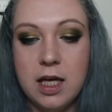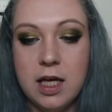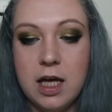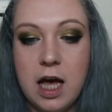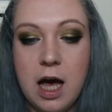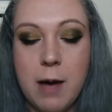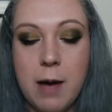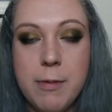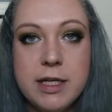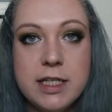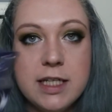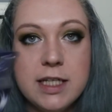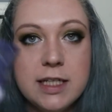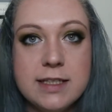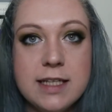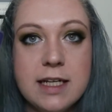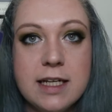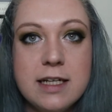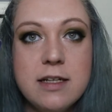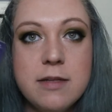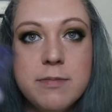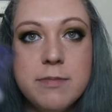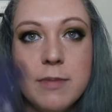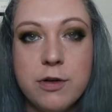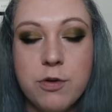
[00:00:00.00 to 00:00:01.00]
habe ich
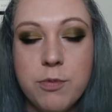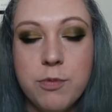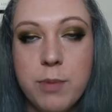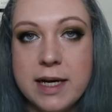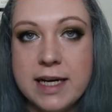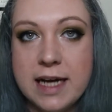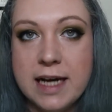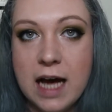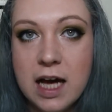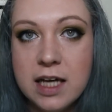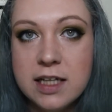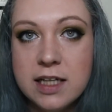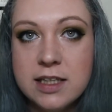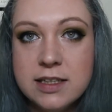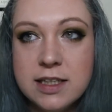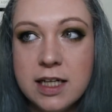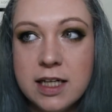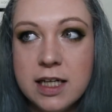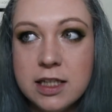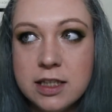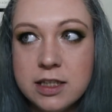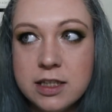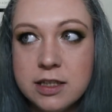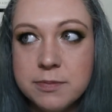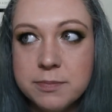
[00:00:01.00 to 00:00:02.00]
tatsächlich mal drüber
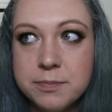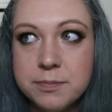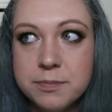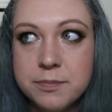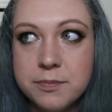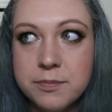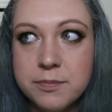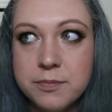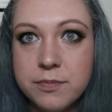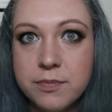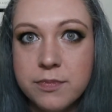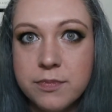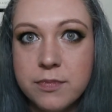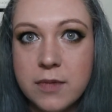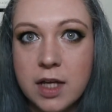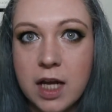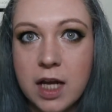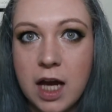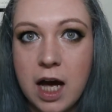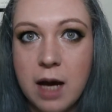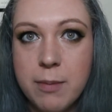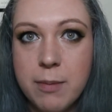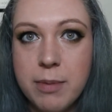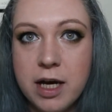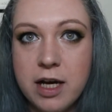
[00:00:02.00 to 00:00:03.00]
nachgedacht.
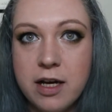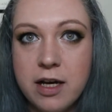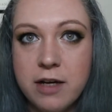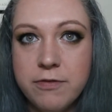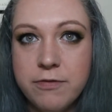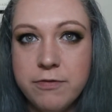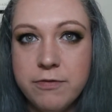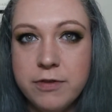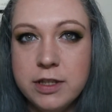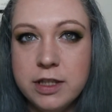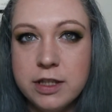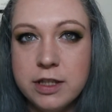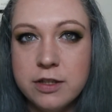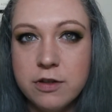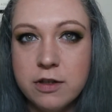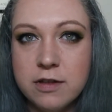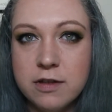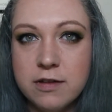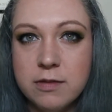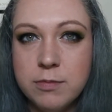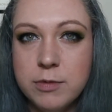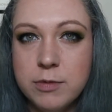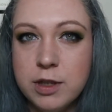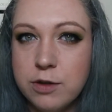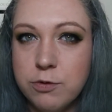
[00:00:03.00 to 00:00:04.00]
Aber finde ich
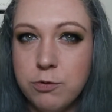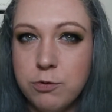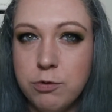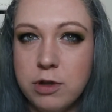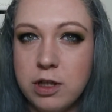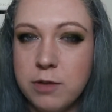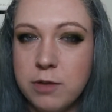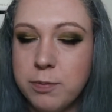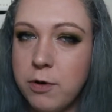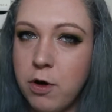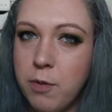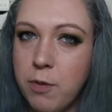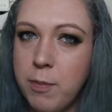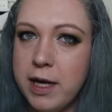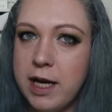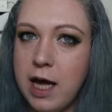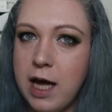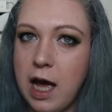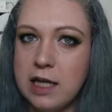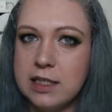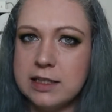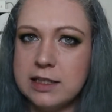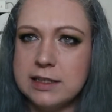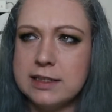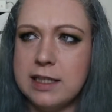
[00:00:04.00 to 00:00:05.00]
trotzdem nicht gut. Ich brauche meine
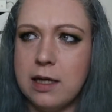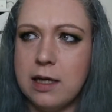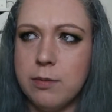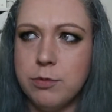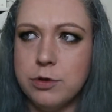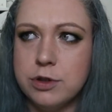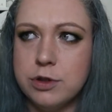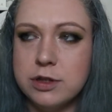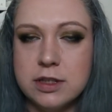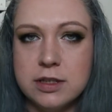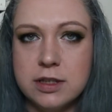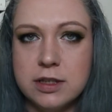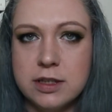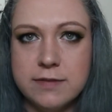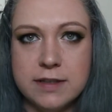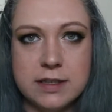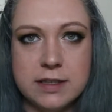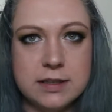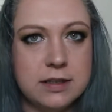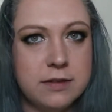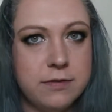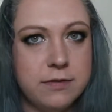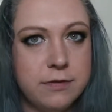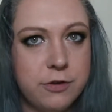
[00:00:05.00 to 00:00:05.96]
eigene Zahnbürste. Ich weiß nicht,